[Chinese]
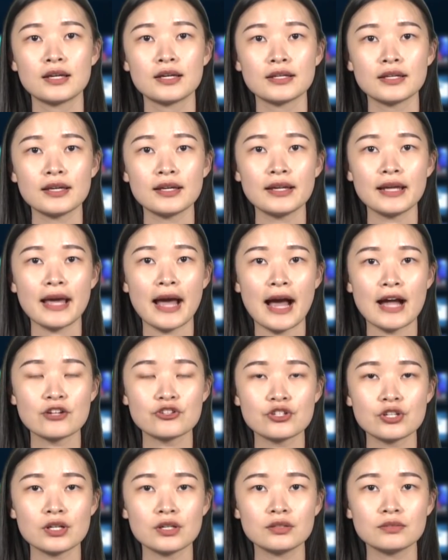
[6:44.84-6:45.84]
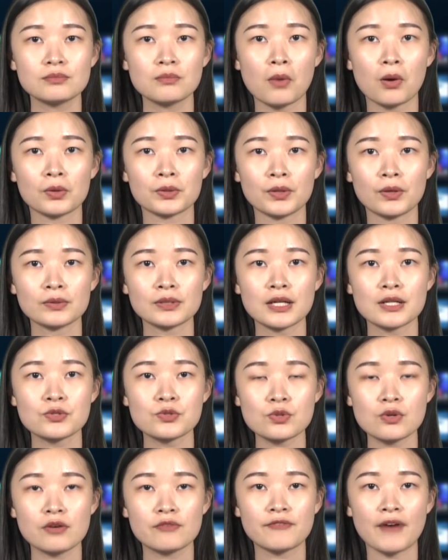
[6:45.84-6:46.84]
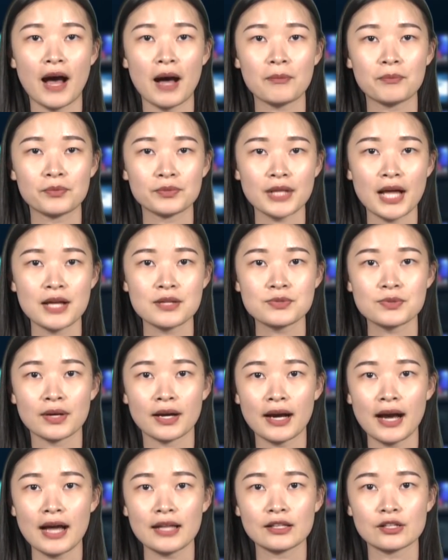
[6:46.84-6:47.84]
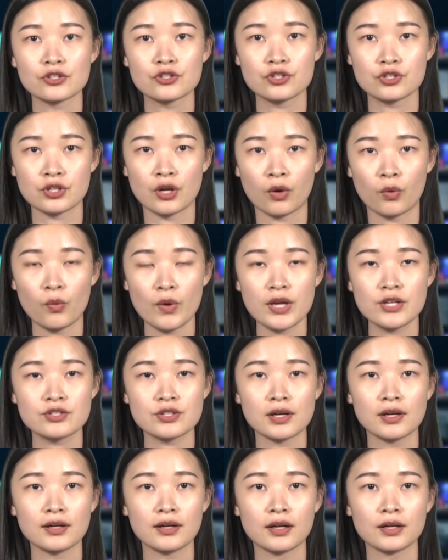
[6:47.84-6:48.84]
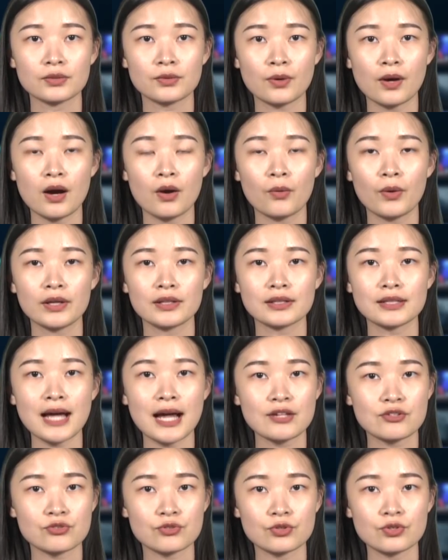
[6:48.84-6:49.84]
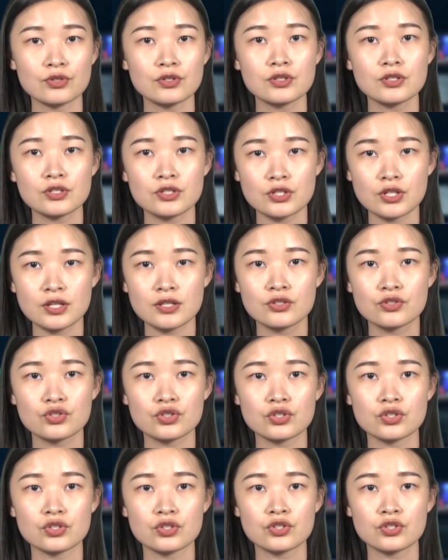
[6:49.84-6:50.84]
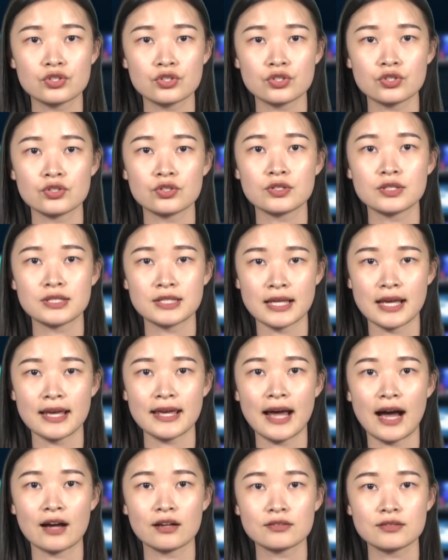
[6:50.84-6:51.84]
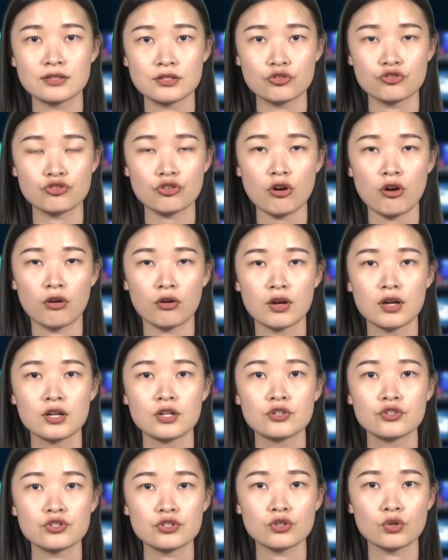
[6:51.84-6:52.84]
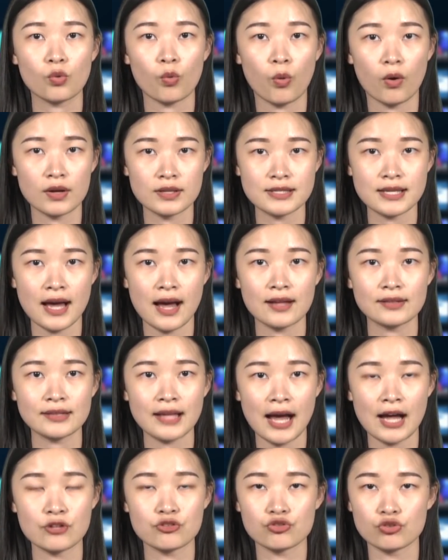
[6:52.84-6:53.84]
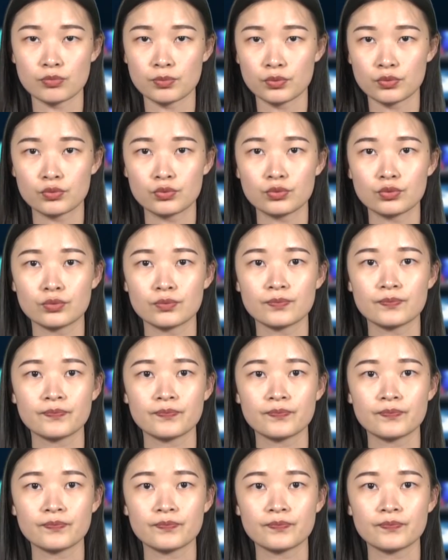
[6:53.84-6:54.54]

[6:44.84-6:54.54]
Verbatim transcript: 伊利还称，蒙牛的做法不但损害了市场规则和冬奥会的大局，甚至是挟洋自重、置国家大局不顾。